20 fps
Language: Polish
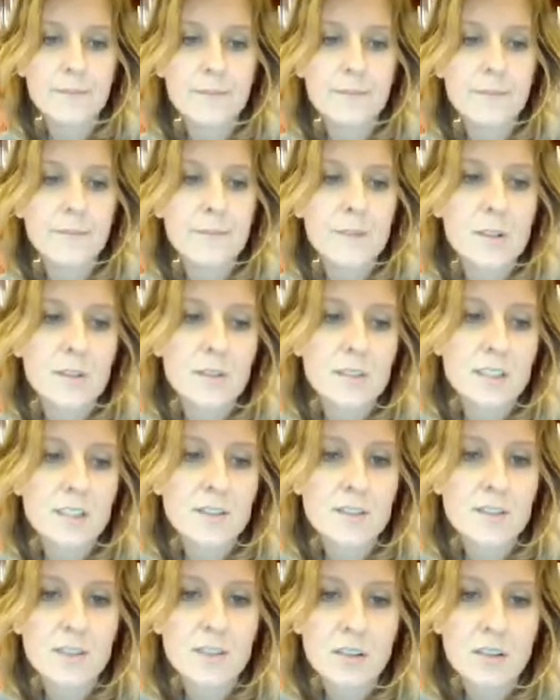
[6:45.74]
mm, to
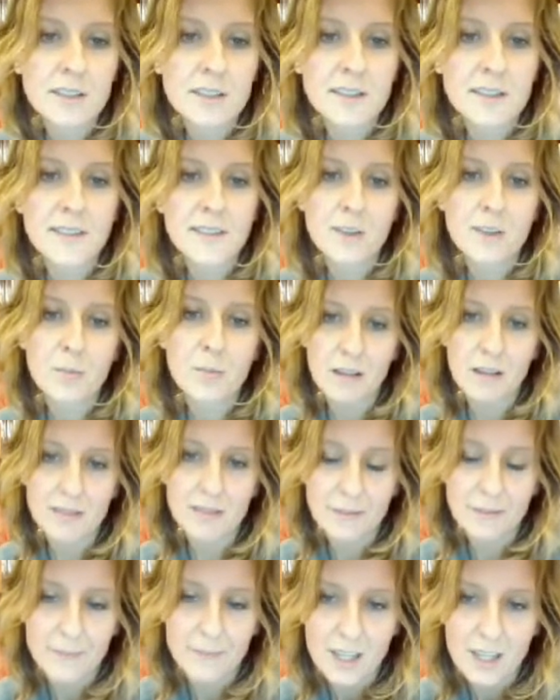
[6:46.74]
znaczy zgodnie z literą
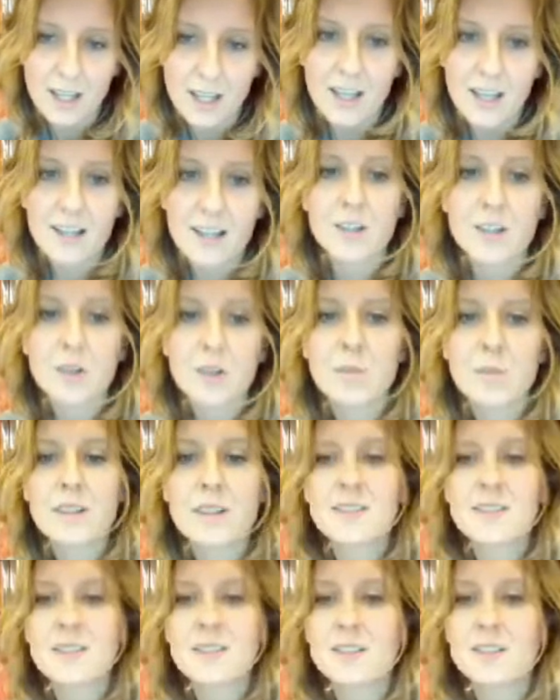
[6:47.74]
prawa.
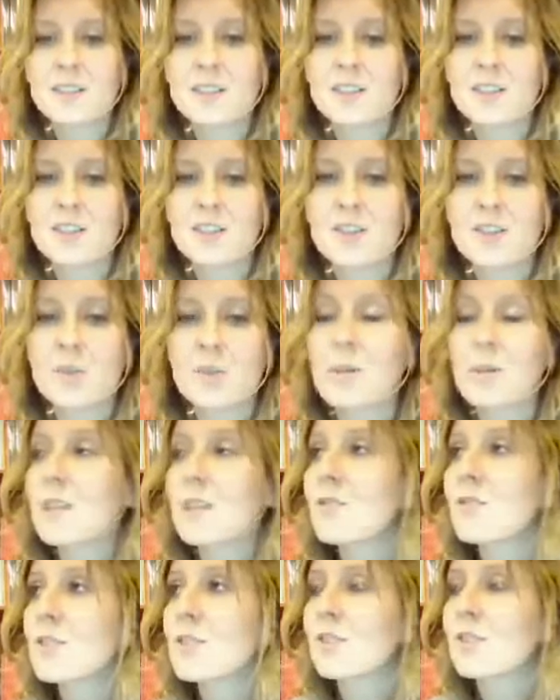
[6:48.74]
Natomiast to
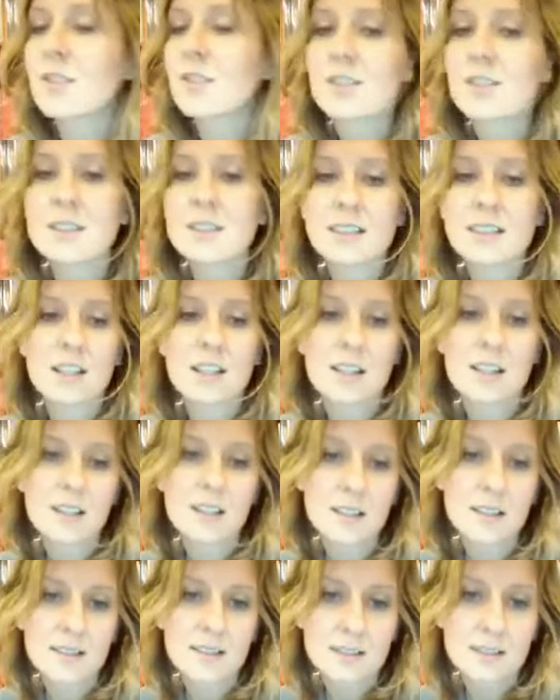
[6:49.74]
prawo nie do
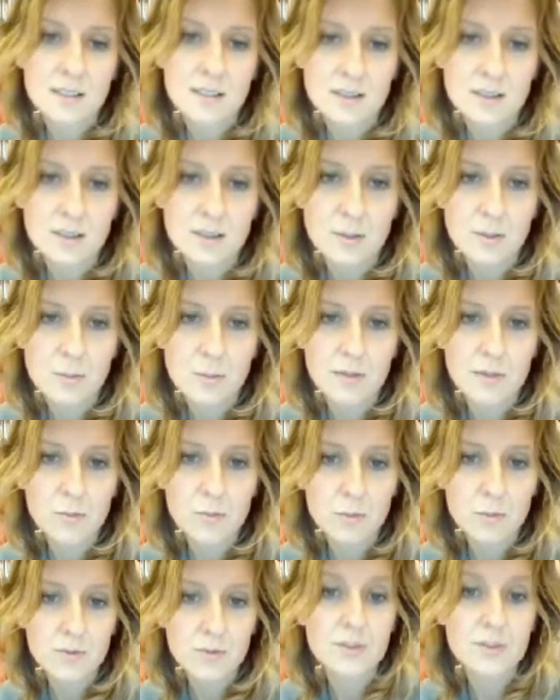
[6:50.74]
końca jest
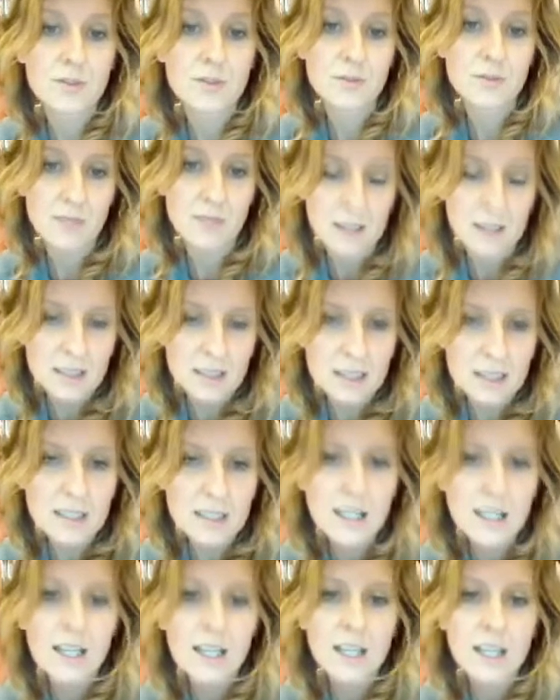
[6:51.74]
prawidłowo
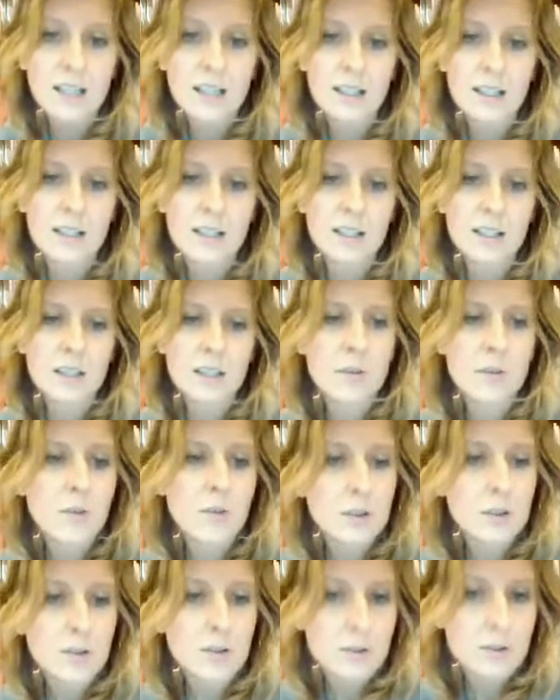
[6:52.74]
stosowane. E, I nie
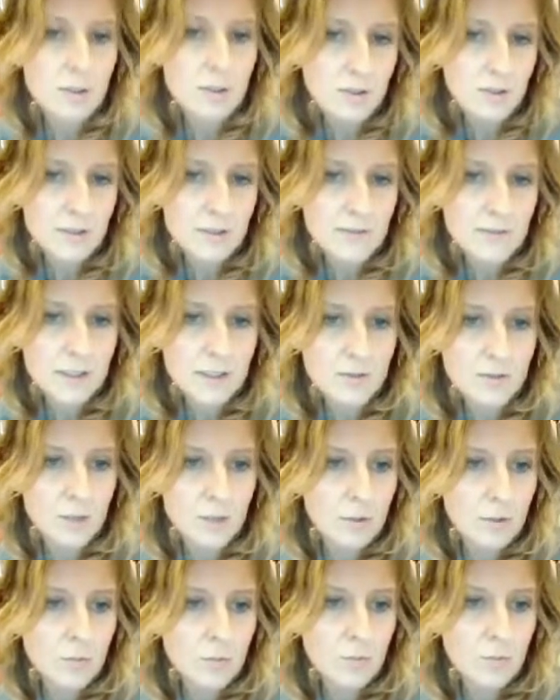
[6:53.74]
wiem, czy ktoś z Was
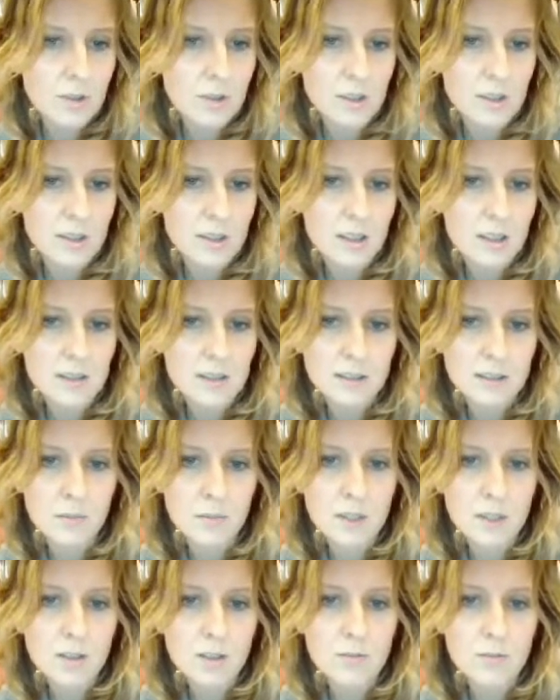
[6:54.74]
tutaj był na
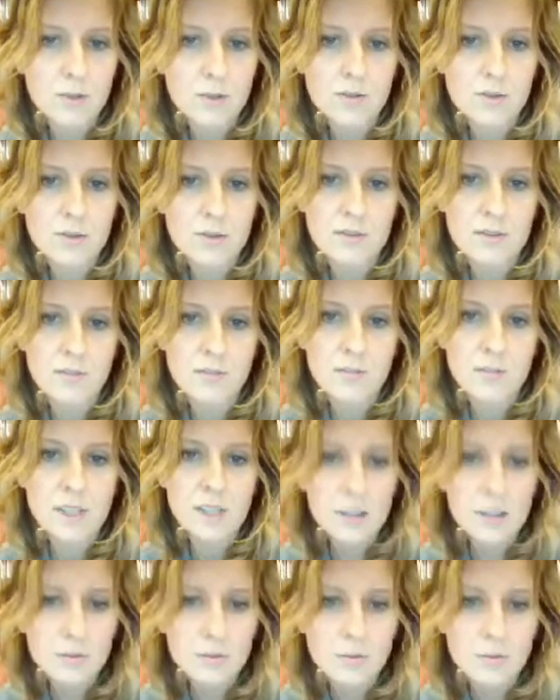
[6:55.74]
seminarium dotyczącym
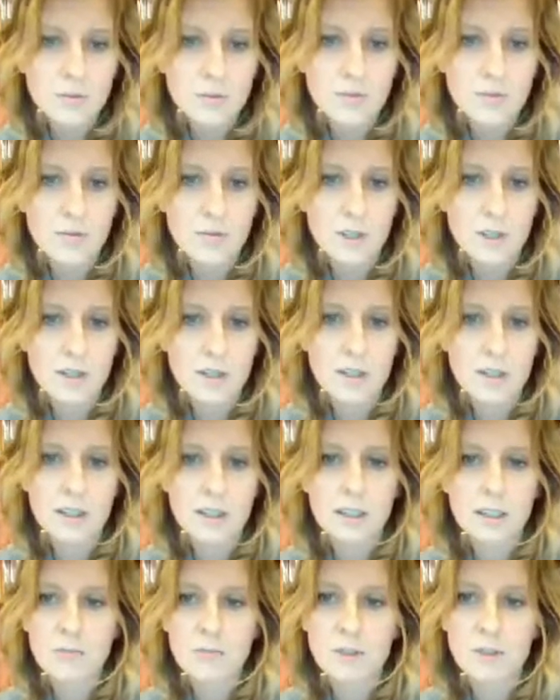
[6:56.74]
podatków
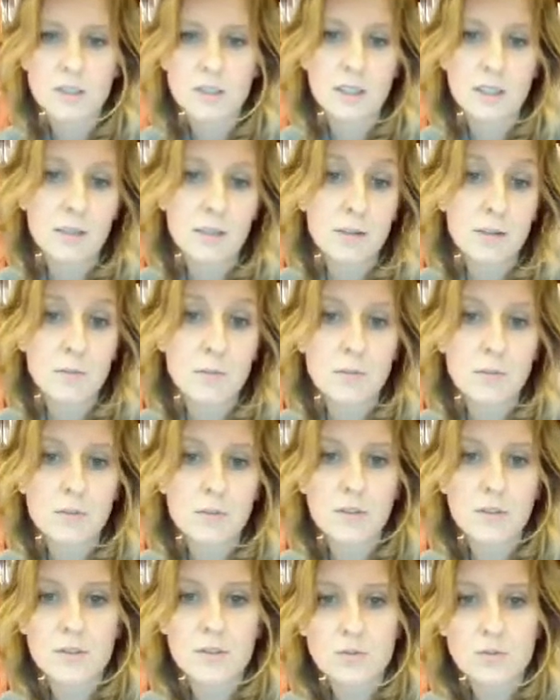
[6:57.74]
e, i tym właśnie, jak firmy
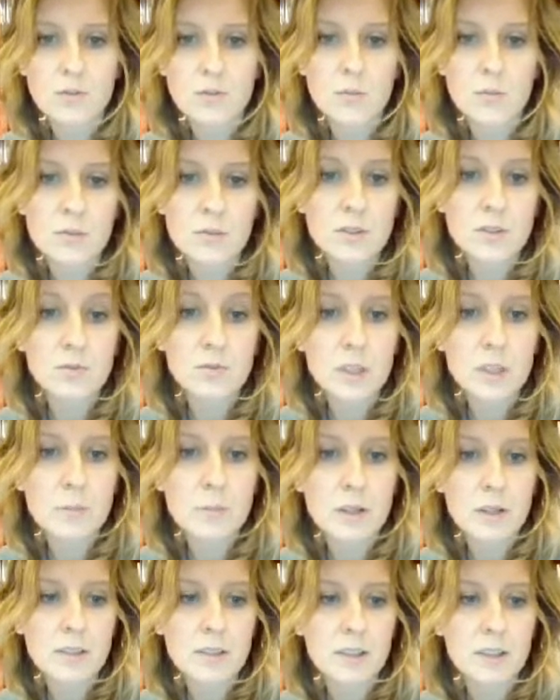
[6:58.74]
wykorzystują różne
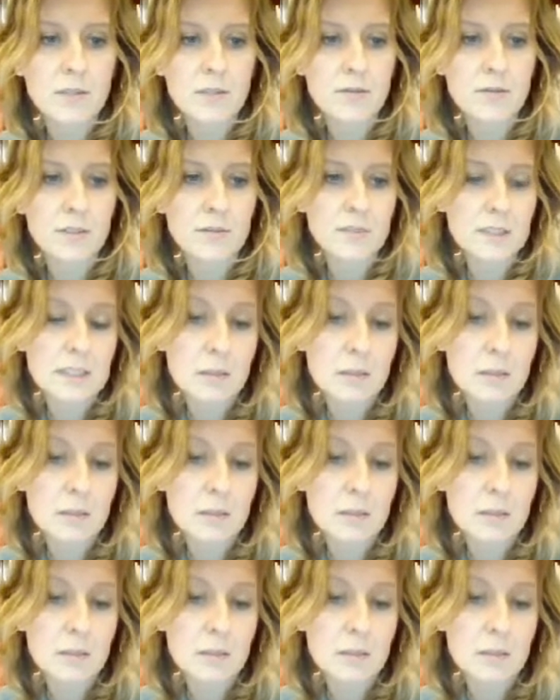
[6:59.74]
luki prawne